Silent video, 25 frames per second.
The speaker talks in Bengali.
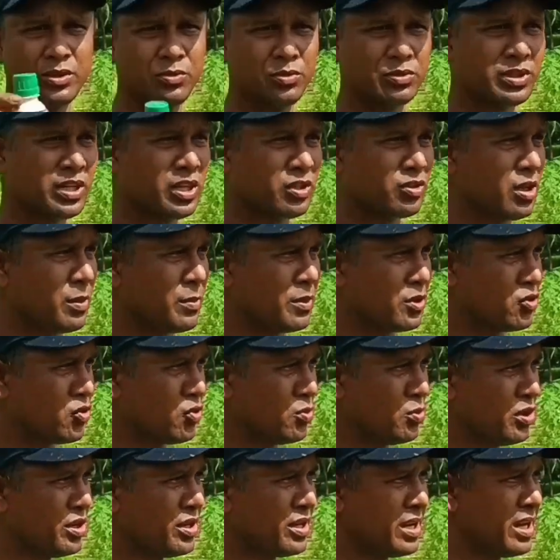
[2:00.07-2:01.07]
দেবো যেহেতু আমার
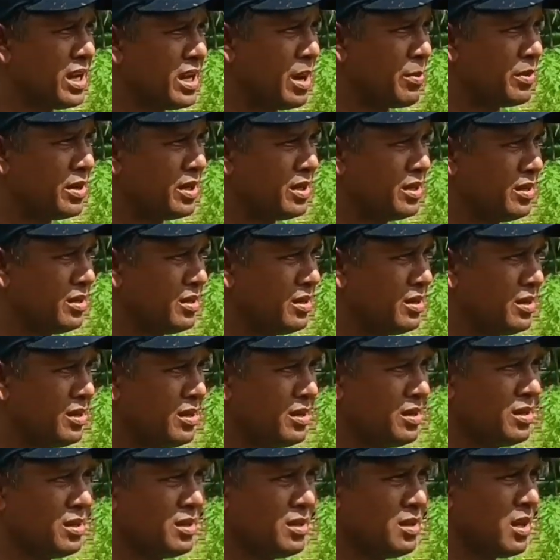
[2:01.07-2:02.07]
সময় নাই আমি
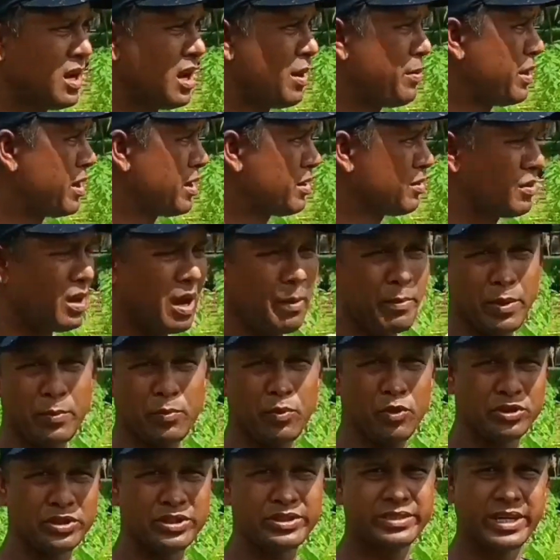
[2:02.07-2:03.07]
আমার আমরা
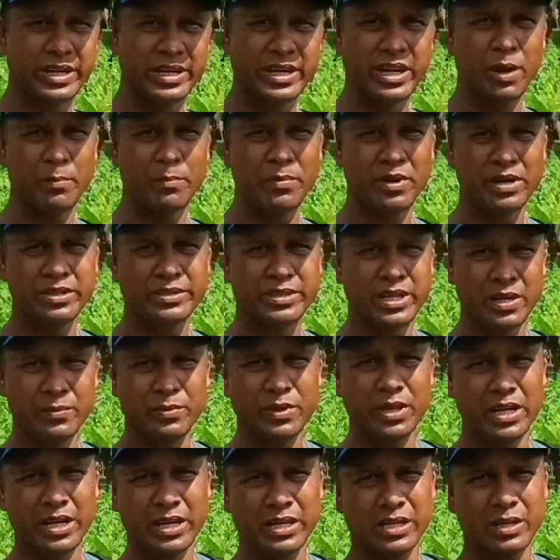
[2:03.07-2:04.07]
প্রজেক্ট জানেন আপনারা চার
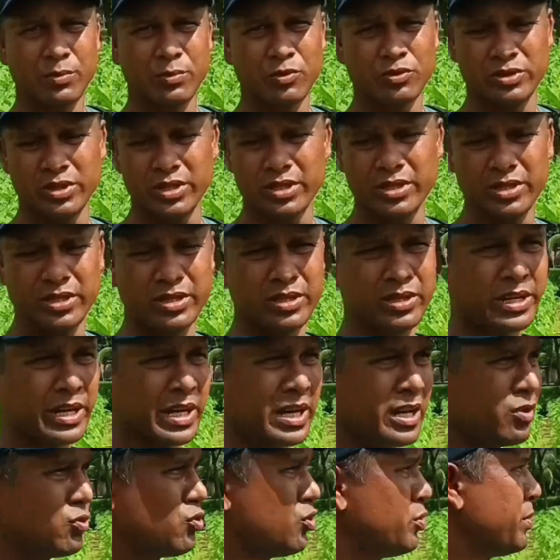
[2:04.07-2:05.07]
বিঘার একটা প্রজেক্ট
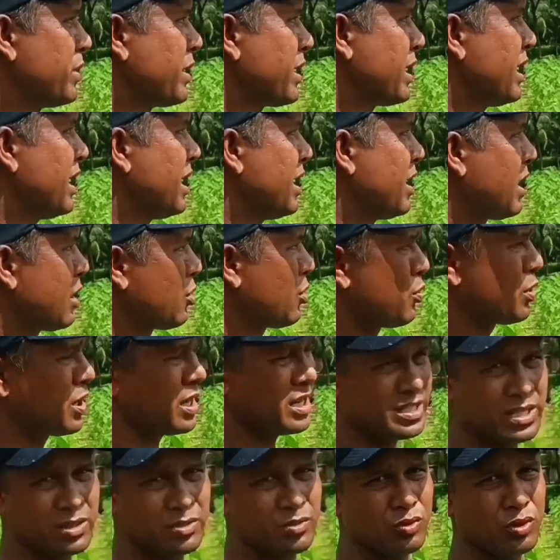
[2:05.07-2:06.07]
এখানে দুই বিঘা আর ওই
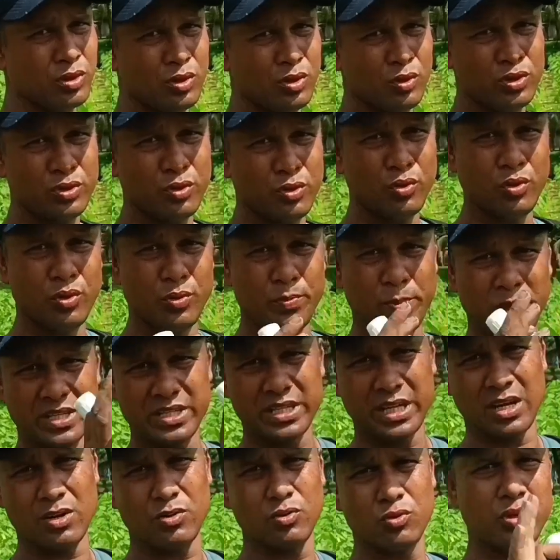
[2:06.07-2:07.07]
কাছে ওই ওই
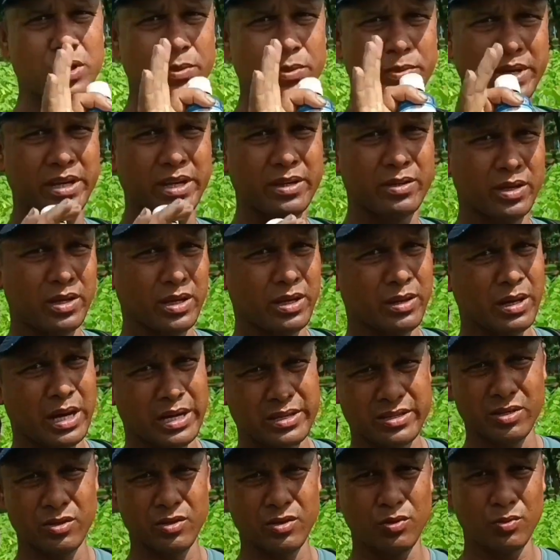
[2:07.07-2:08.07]
পাশে আর দুইটা বিঘা
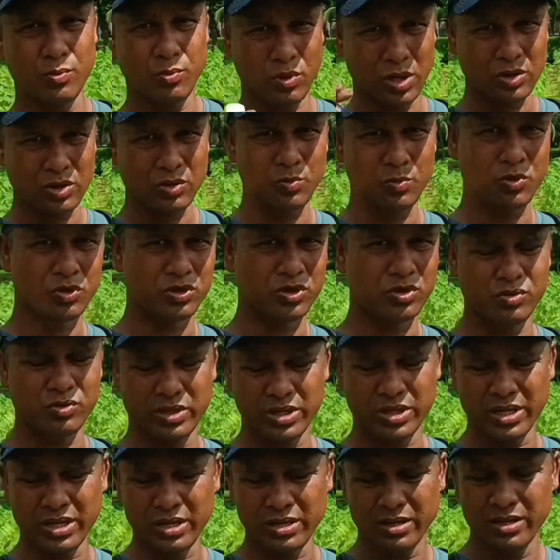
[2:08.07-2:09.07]
আছে পুরাতন প্রজেক্ট দুইটা